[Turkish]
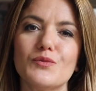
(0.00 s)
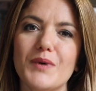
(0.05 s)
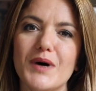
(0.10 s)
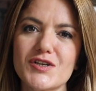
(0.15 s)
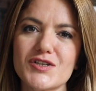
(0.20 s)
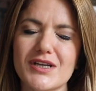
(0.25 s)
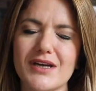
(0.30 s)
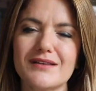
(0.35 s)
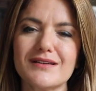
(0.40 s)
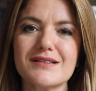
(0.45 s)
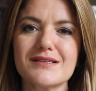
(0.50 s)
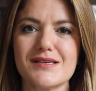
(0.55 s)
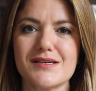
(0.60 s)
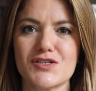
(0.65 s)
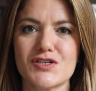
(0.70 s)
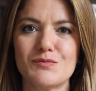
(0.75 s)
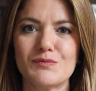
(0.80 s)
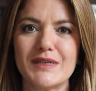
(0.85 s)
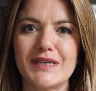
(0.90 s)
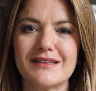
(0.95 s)
başkanlık
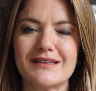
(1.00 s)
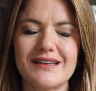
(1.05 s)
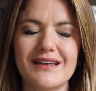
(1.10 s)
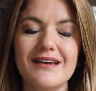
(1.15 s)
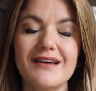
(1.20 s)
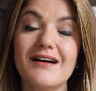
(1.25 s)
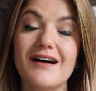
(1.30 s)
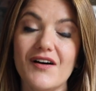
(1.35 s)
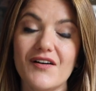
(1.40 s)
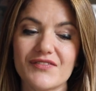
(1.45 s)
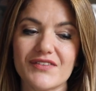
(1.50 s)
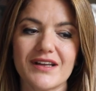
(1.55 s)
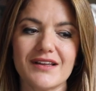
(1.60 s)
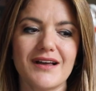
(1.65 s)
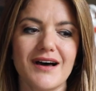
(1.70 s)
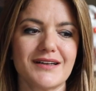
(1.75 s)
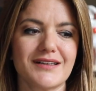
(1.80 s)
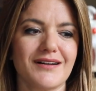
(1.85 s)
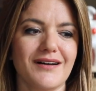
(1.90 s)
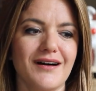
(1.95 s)
seçimlerine
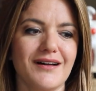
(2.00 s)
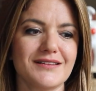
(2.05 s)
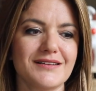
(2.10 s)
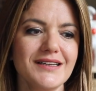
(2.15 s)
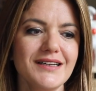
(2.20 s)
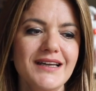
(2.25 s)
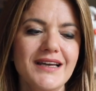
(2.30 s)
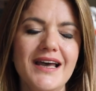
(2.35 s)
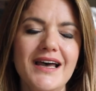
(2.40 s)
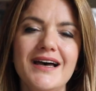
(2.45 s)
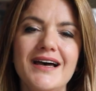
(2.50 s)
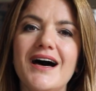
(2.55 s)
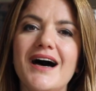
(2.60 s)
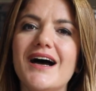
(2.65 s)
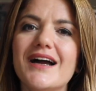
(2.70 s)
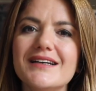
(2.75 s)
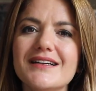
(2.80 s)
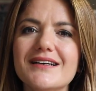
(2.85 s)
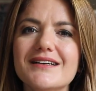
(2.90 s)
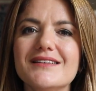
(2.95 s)
haftalar kaldı.
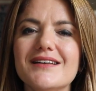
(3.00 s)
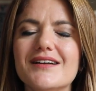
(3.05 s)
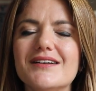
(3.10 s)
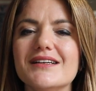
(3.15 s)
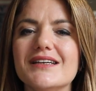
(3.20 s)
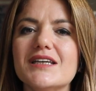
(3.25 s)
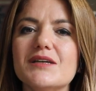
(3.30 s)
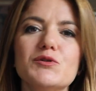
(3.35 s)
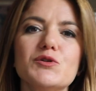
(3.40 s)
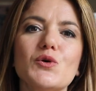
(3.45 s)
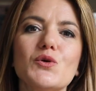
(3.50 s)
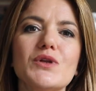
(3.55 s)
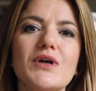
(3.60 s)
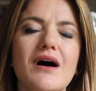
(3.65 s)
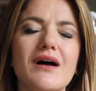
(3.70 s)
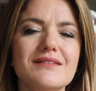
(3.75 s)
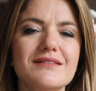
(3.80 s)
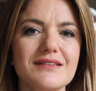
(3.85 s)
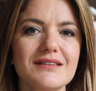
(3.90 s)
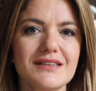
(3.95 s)
Her ne kadar
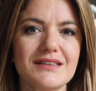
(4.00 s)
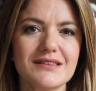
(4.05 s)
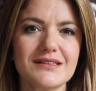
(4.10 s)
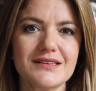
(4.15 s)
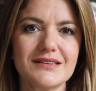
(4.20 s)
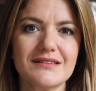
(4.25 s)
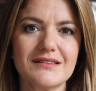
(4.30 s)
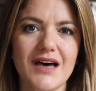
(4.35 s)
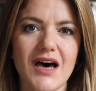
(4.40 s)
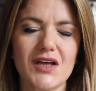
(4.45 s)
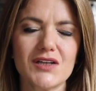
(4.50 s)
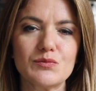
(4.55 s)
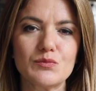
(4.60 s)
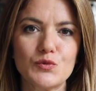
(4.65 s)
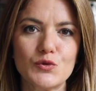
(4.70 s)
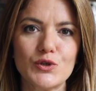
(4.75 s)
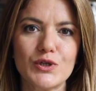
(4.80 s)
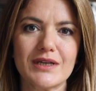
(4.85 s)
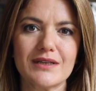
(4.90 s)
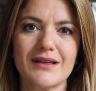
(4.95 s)
2016
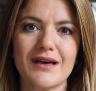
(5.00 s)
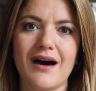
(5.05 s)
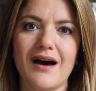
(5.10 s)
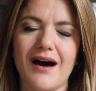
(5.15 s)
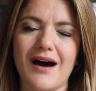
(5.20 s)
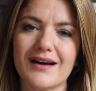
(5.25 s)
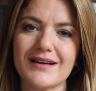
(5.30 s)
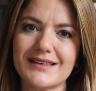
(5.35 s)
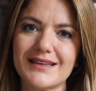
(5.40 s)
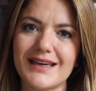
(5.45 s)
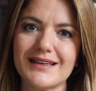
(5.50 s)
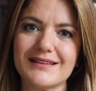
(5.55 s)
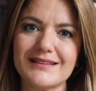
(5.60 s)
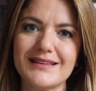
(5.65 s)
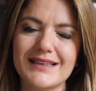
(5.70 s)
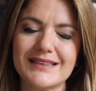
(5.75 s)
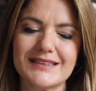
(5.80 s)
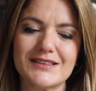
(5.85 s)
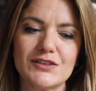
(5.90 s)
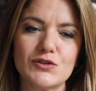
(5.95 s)
yılından bu yana
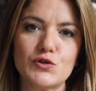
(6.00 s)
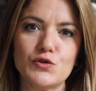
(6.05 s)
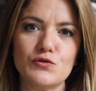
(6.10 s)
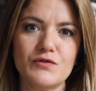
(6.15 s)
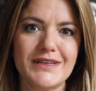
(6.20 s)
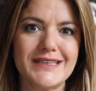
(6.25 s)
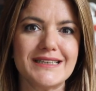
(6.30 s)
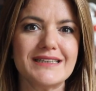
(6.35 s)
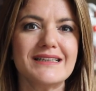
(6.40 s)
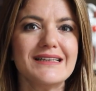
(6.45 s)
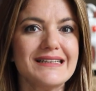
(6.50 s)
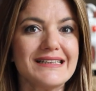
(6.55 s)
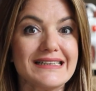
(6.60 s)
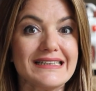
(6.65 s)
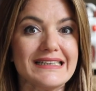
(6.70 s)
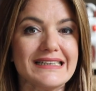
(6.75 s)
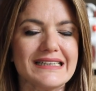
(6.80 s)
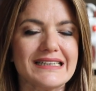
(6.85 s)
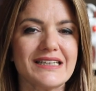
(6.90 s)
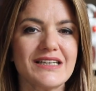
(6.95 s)
anketlerin
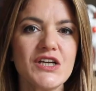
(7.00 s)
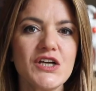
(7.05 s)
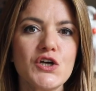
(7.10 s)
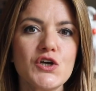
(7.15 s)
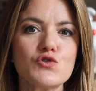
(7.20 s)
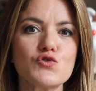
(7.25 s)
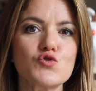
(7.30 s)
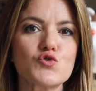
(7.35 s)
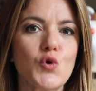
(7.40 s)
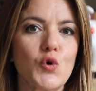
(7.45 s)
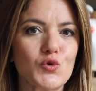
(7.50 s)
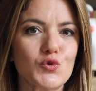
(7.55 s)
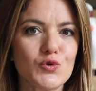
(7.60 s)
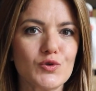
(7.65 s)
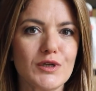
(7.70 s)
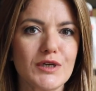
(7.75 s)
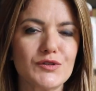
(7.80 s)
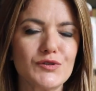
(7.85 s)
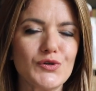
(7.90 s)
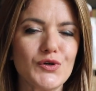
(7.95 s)
güvenilirliği
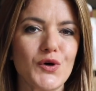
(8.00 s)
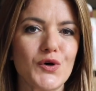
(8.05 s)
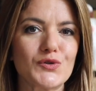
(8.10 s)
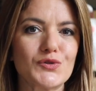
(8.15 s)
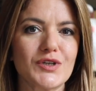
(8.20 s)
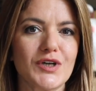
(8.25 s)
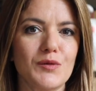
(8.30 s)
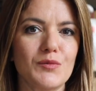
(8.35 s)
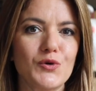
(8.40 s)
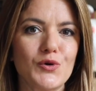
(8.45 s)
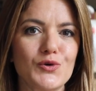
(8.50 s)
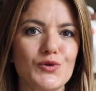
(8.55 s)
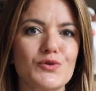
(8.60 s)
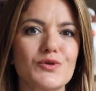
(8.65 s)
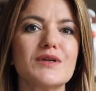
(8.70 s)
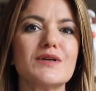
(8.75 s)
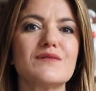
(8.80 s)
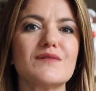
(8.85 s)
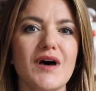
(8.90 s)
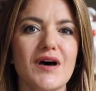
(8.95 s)
sorgulanıyor,
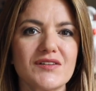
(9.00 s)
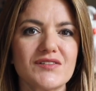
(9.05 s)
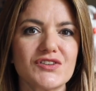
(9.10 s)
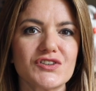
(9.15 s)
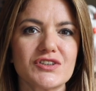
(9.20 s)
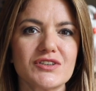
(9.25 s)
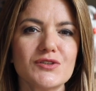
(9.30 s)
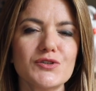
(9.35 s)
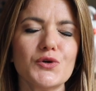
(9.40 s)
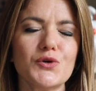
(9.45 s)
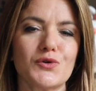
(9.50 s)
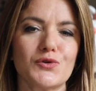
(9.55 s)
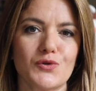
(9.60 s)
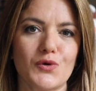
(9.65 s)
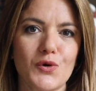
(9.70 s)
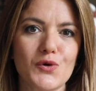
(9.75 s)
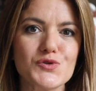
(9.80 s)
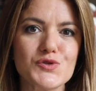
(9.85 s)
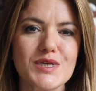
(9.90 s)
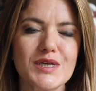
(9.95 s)
kamuoyunda tartışılıyor
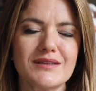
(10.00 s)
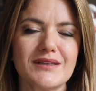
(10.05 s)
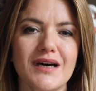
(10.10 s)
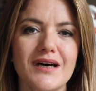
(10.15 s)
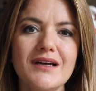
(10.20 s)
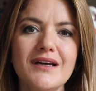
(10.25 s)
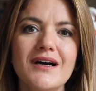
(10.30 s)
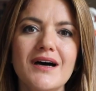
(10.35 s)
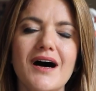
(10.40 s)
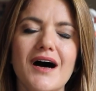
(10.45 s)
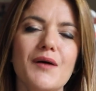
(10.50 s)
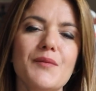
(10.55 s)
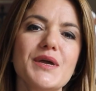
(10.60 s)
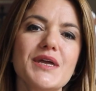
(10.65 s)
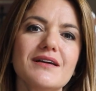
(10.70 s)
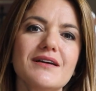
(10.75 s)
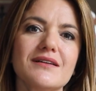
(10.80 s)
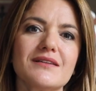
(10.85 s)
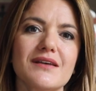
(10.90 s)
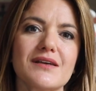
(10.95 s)
olsa da
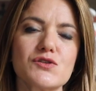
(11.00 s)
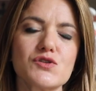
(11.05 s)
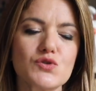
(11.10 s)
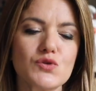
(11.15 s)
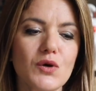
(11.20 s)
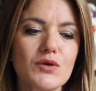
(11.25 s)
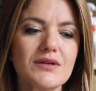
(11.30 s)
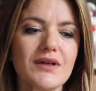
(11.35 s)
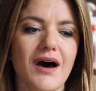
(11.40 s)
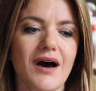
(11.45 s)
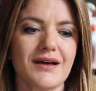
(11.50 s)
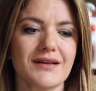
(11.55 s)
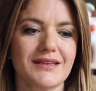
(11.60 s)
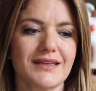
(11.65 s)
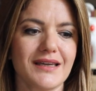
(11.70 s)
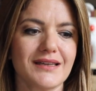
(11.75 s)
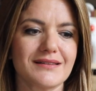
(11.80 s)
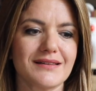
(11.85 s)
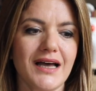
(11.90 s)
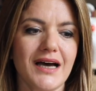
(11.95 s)
Amerika'da son
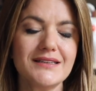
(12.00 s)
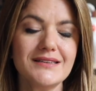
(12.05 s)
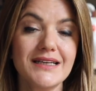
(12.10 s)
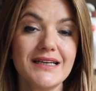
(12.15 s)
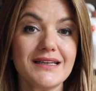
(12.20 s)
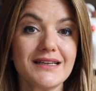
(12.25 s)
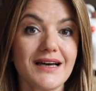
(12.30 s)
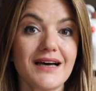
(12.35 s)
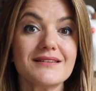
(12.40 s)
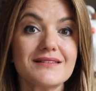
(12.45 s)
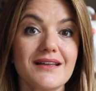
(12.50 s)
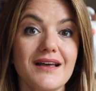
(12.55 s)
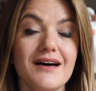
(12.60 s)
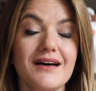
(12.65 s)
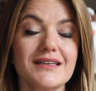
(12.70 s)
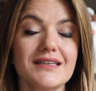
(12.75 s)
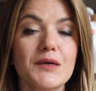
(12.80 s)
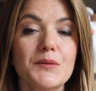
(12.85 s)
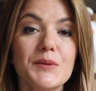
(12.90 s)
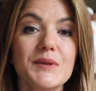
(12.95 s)
anketler hatta
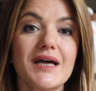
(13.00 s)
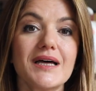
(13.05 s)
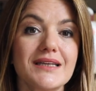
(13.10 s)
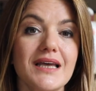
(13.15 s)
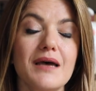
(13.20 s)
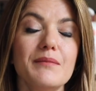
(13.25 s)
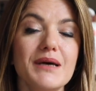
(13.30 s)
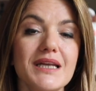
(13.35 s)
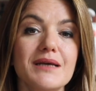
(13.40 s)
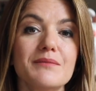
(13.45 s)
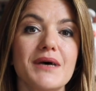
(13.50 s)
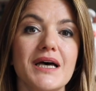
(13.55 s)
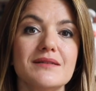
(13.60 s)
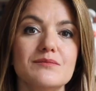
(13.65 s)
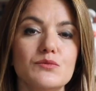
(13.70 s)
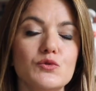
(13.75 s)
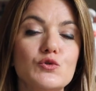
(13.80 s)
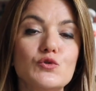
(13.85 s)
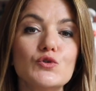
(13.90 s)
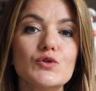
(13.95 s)
yapılan hemen hemen
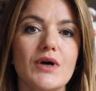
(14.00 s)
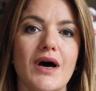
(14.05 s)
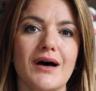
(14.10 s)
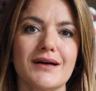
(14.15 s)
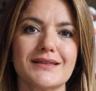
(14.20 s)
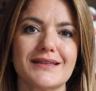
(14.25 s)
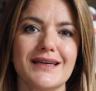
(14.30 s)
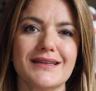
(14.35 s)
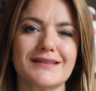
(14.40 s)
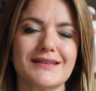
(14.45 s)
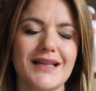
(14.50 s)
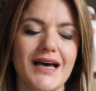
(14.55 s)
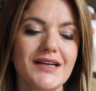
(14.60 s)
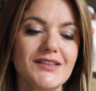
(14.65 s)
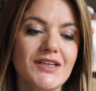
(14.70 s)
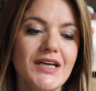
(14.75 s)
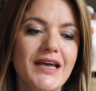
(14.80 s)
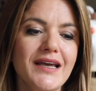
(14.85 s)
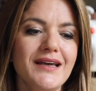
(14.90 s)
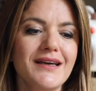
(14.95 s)
bütün anketler